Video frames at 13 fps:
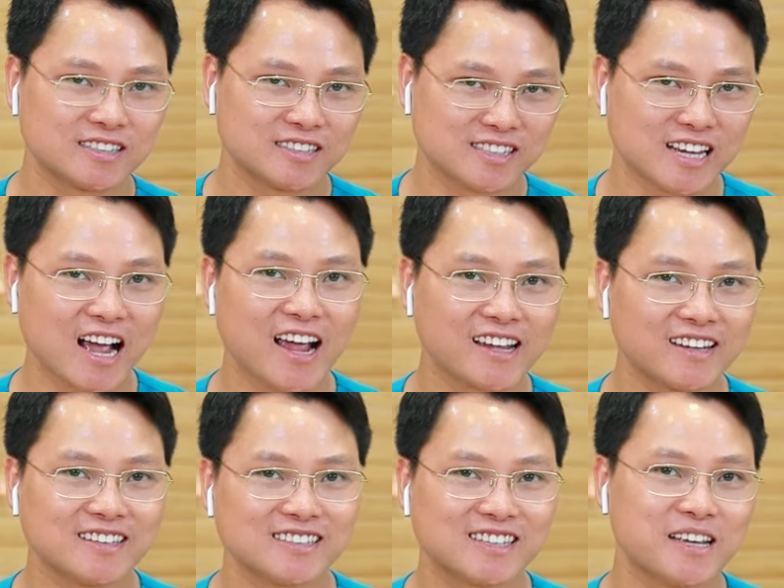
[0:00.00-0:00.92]

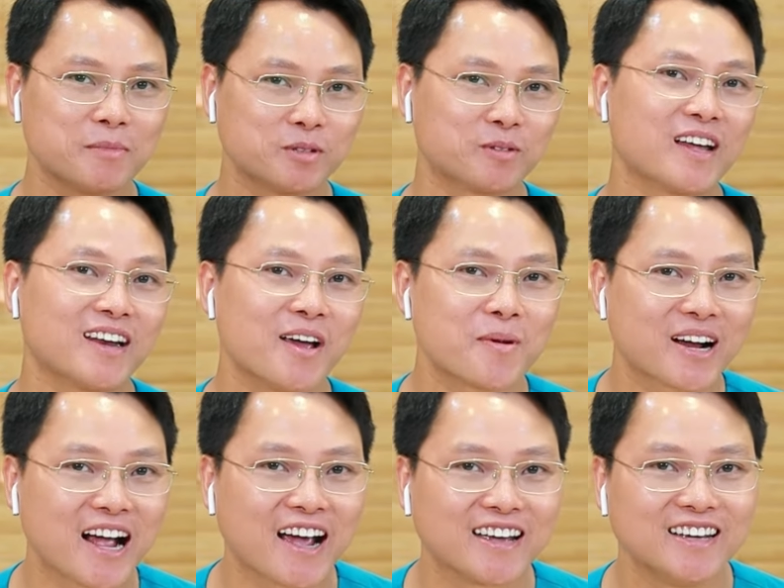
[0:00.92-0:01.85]
dài khi mà chúng ta đeo mắc
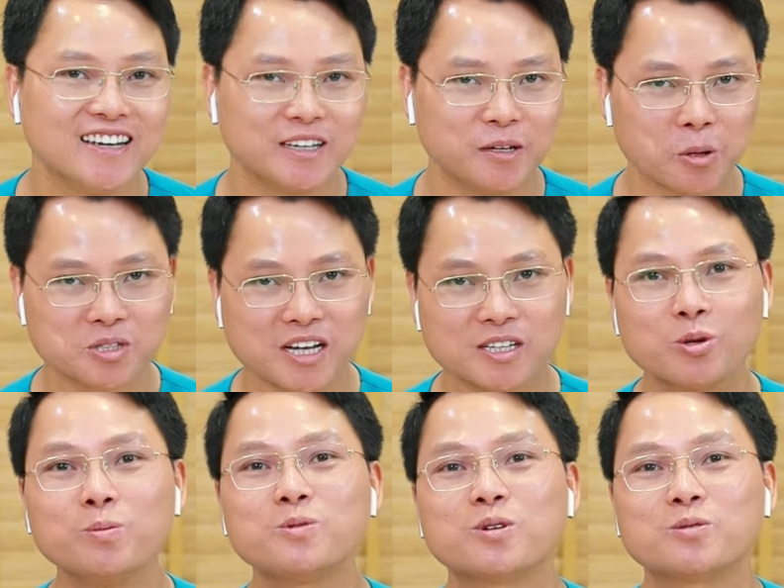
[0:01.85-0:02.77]
cài thì nó sẽ
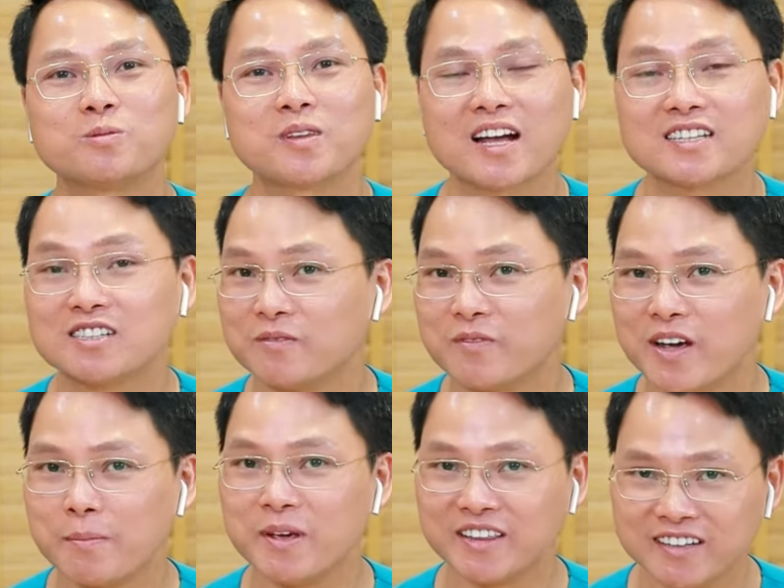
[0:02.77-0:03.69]
giúp cho chúng ta trở
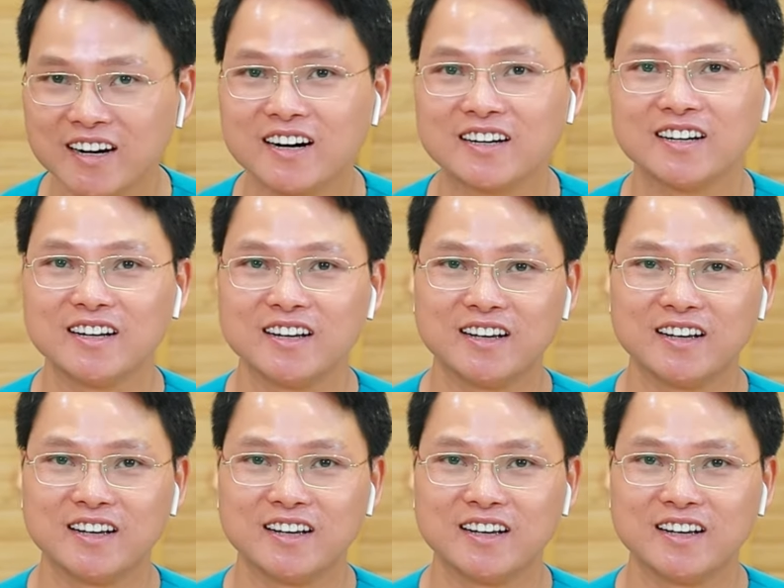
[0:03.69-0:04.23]
về bình thường